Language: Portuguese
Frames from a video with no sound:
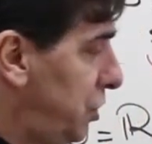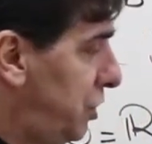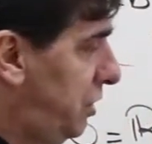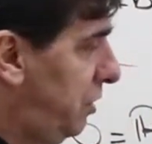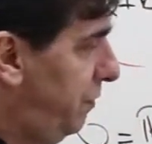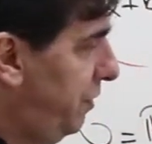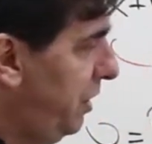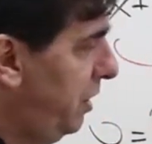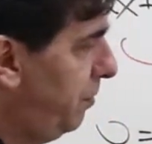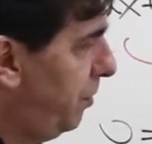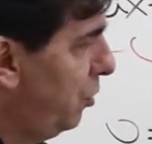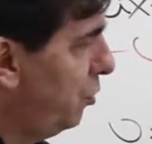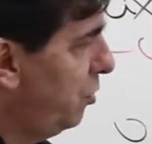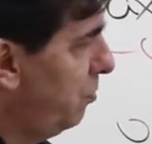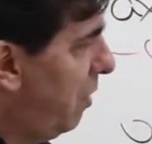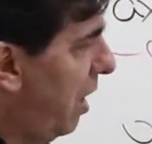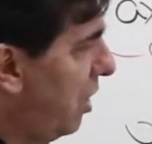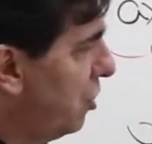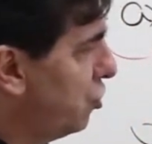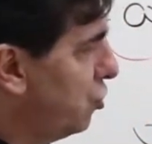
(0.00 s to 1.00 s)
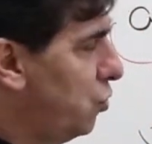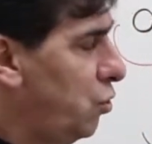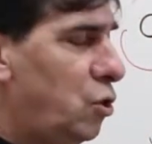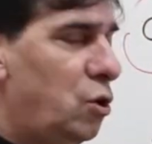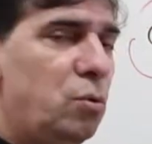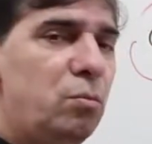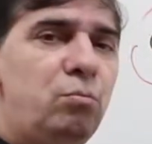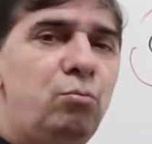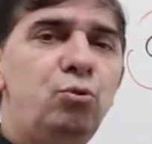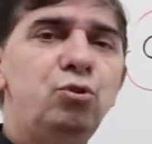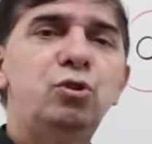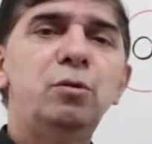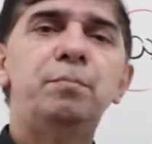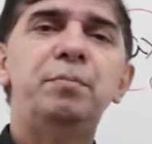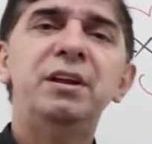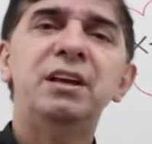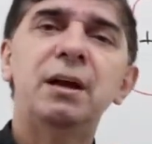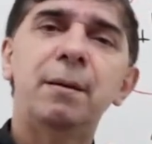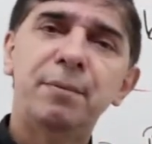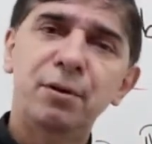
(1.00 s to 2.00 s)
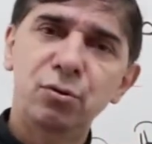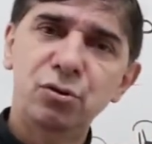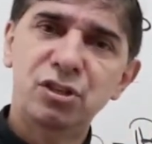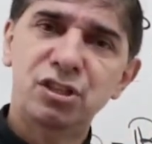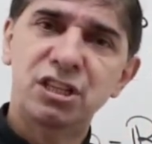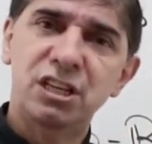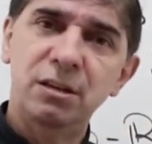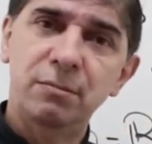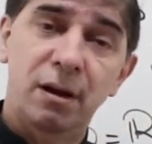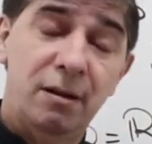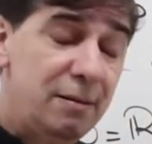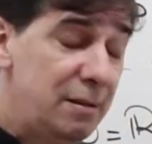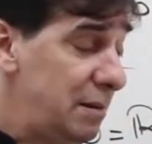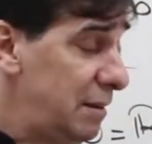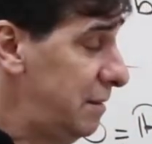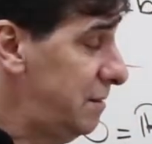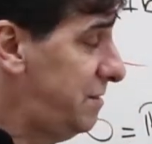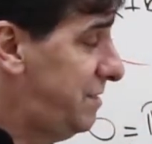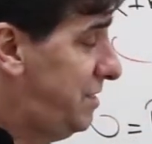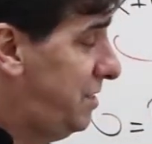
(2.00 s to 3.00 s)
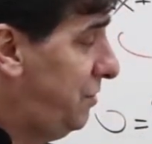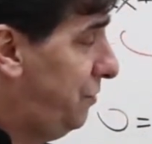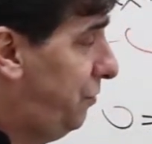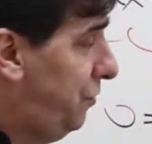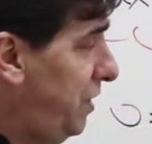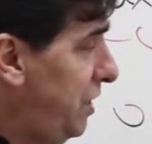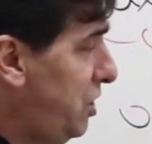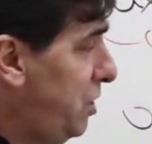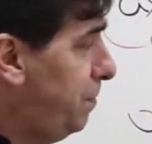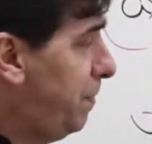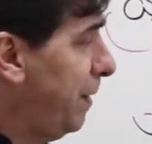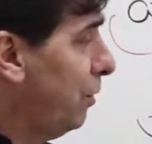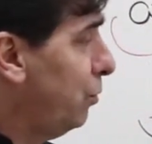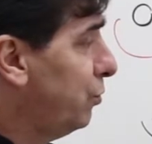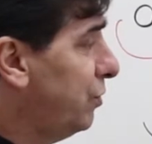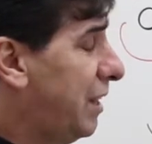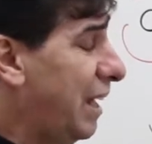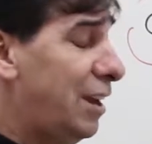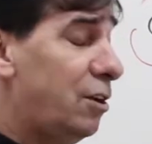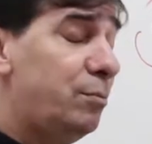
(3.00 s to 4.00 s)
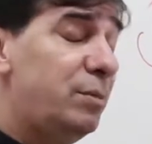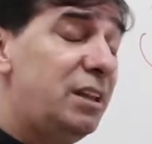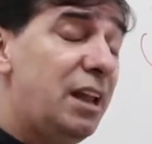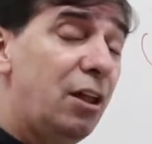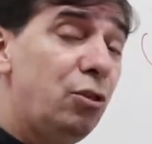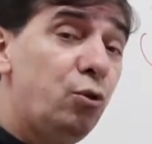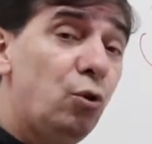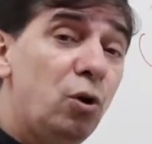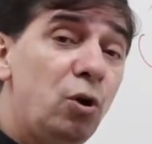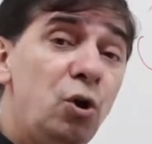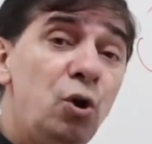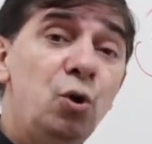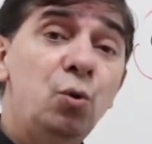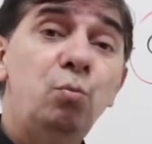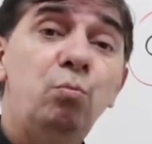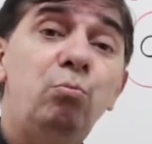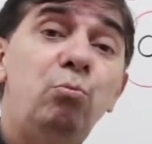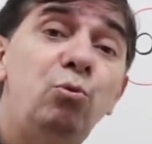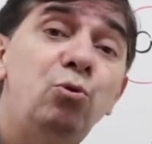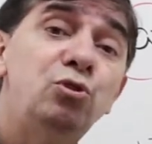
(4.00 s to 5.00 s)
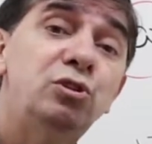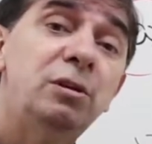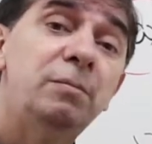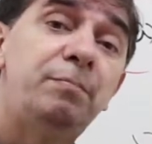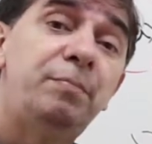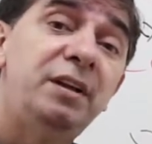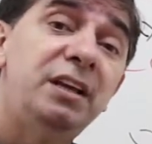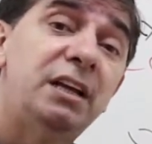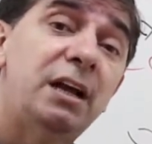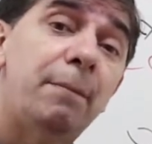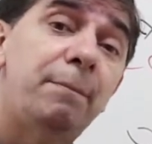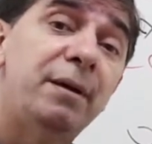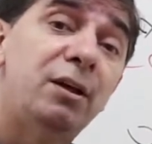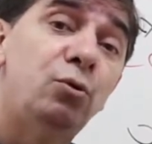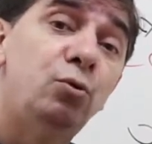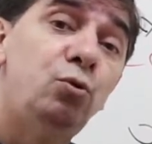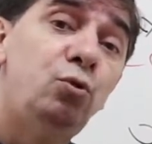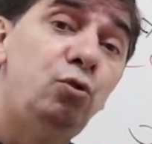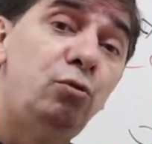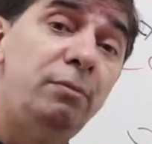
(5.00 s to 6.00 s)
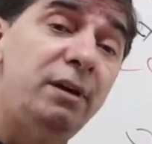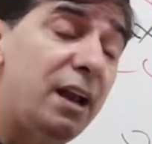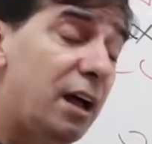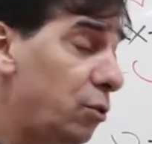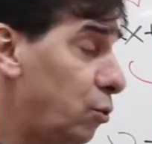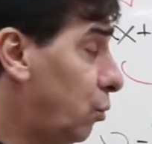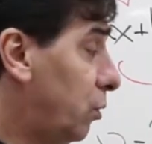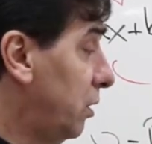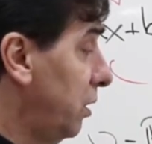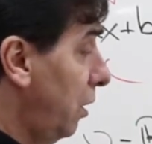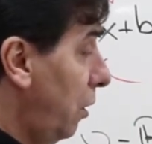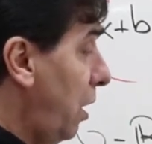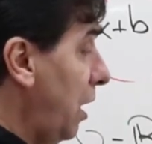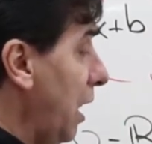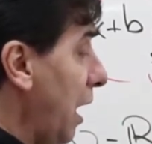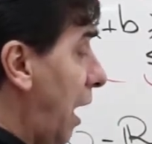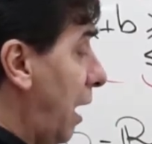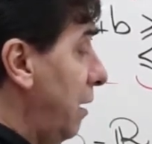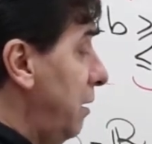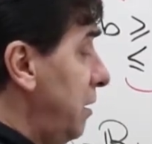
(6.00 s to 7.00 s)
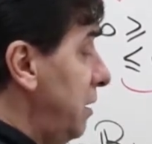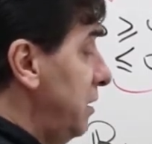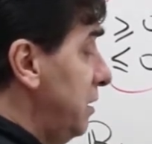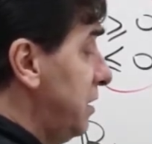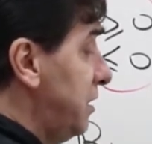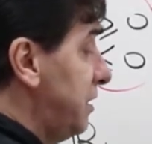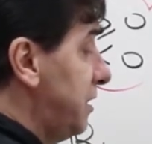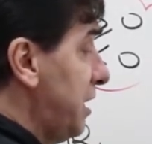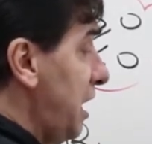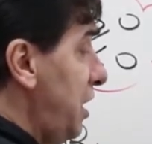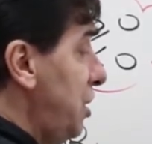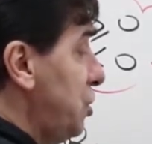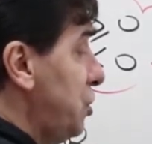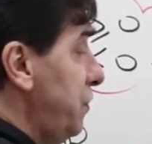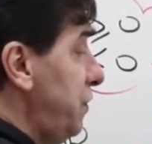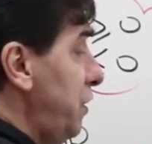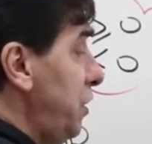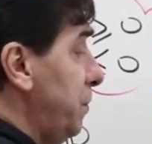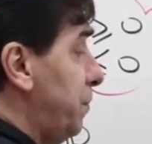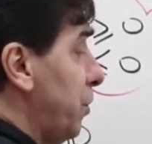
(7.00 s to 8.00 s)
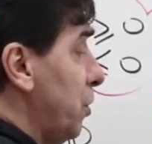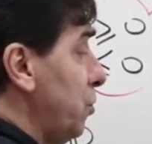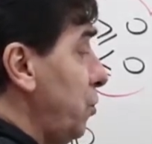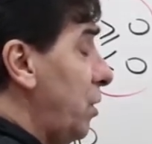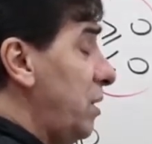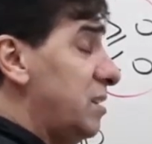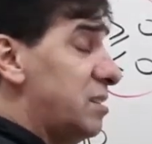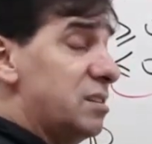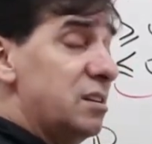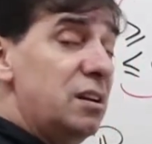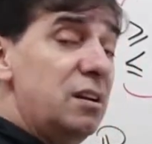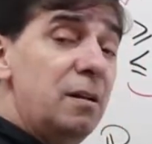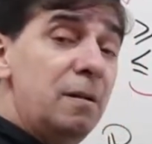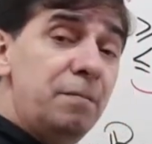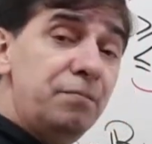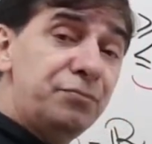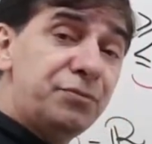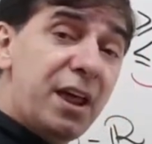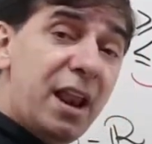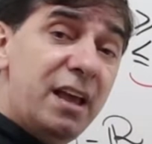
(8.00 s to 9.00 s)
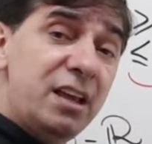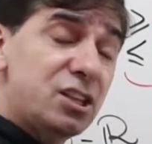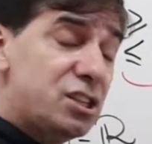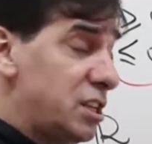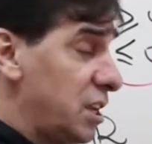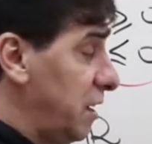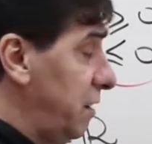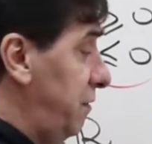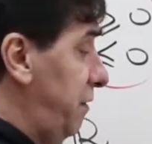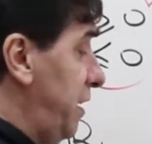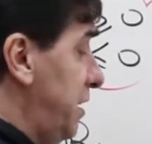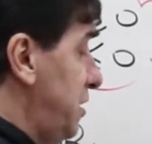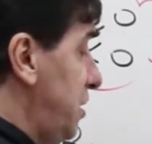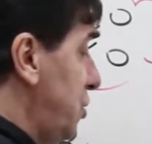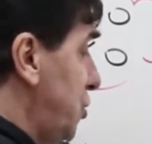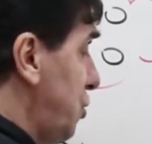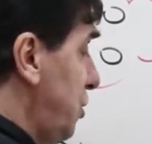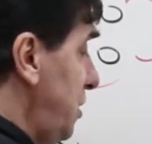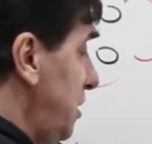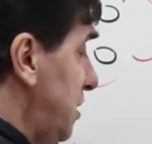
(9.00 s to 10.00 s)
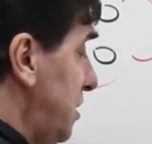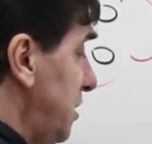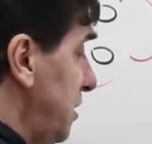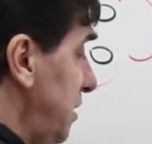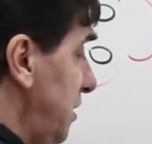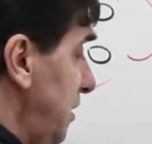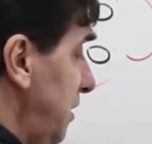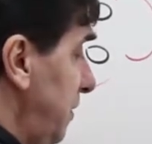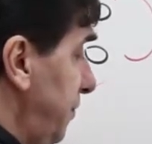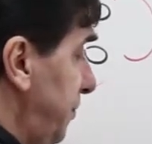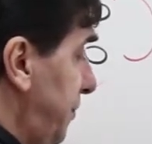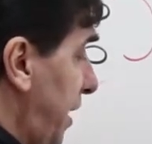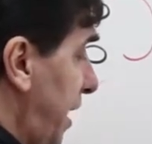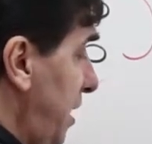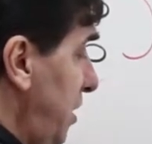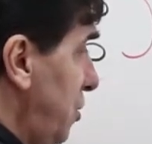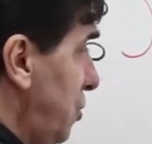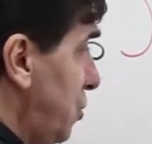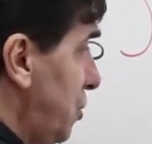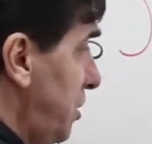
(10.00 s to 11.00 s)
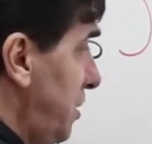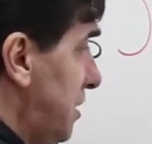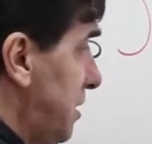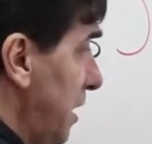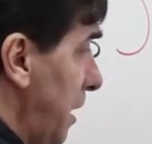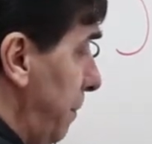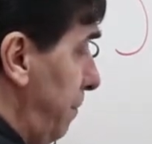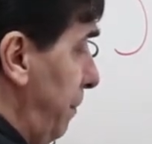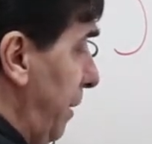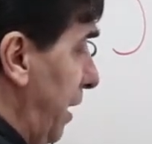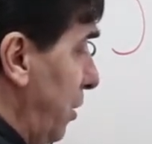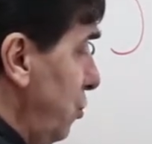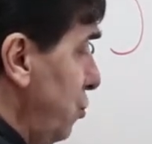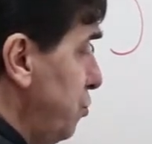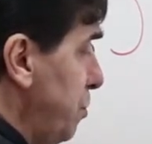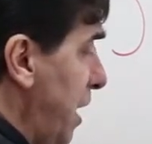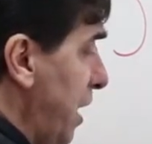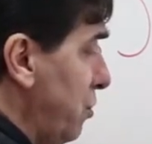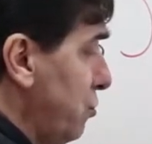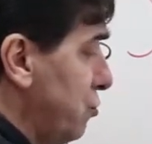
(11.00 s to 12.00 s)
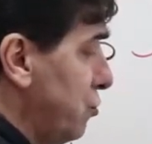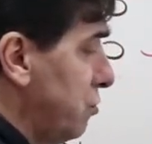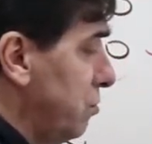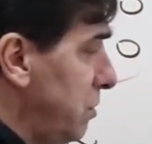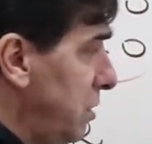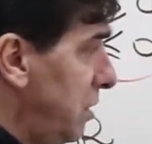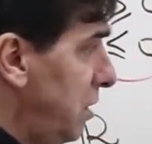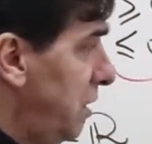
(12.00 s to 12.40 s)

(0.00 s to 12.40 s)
Divide pelo de baixo, multiplica pelo de cima. Divide pelo denominador, multiplica pelo numerador. Olha lá, 6 dividido por 2, 3 vezes x, 3x. Menos, menos.